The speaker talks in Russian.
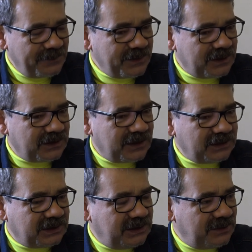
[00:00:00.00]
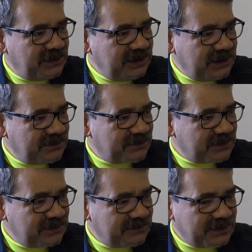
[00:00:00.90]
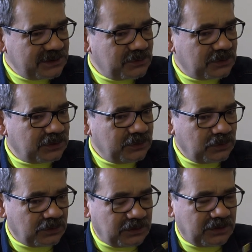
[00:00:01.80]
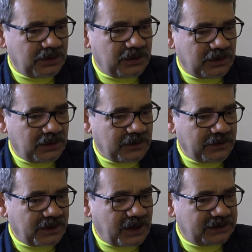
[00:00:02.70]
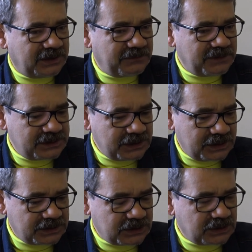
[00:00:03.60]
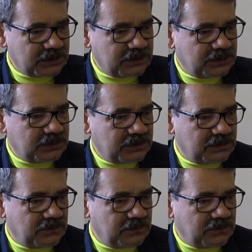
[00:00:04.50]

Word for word: э, от Адама и Емы происходит. Ну, да. Но а, когда выясняется э,